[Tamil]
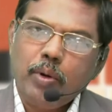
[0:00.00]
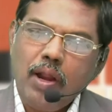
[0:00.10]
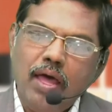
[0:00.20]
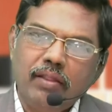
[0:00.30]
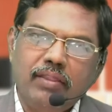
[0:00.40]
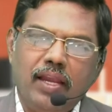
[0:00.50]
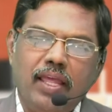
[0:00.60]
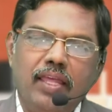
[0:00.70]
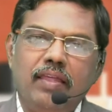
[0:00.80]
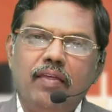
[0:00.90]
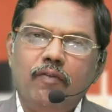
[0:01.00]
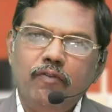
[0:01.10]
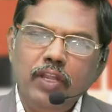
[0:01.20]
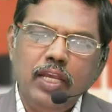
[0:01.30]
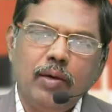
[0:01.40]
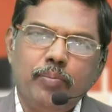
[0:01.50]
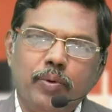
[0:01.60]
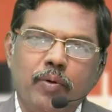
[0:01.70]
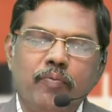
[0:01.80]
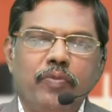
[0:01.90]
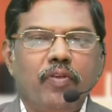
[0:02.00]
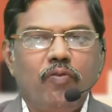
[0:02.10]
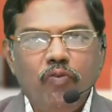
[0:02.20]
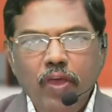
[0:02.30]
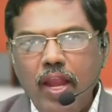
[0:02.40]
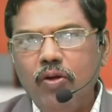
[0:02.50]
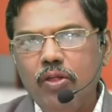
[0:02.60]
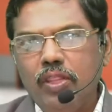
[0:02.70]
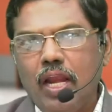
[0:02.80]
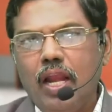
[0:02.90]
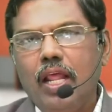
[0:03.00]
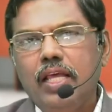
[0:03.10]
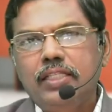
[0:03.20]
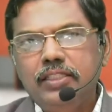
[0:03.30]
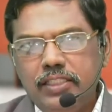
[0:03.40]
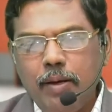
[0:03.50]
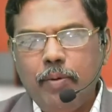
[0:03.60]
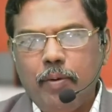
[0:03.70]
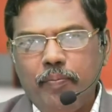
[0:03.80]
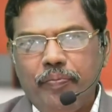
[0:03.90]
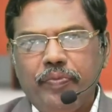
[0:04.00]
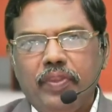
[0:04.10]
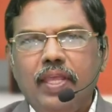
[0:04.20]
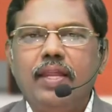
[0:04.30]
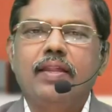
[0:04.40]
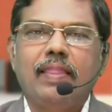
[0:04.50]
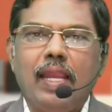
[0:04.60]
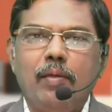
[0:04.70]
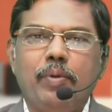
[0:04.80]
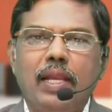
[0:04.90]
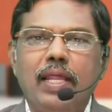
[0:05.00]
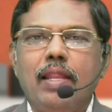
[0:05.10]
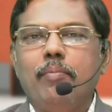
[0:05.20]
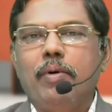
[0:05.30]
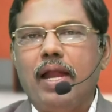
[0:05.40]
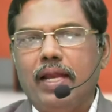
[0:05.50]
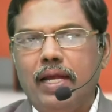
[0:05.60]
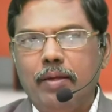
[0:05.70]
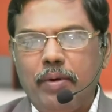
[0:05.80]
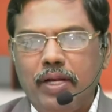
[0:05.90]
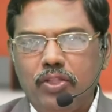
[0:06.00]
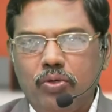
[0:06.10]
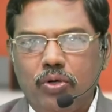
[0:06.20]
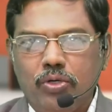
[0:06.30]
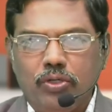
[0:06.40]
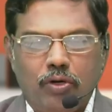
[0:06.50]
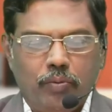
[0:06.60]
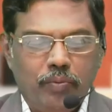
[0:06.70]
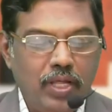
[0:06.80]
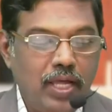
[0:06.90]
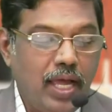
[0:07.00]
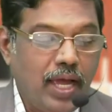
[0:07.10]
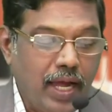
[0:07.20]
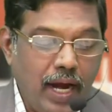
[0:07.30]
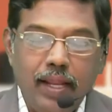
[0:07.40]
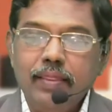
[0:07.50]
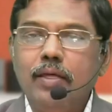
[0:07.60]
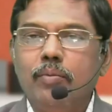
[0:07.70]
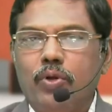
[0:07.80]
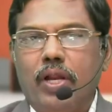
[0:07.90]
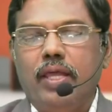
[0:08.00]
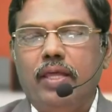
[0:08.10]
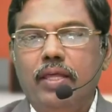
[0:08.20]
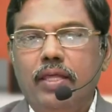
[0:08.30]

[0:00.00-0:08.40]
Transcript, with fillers: பிரார்த்தனை விண்ணப்பம் வேண்டுதல் ஜபம் என்ற தலைப்பிலே நாம் பாடங்களை படித்துக் கொண்டிருக்கிறோம் கடந்த முறை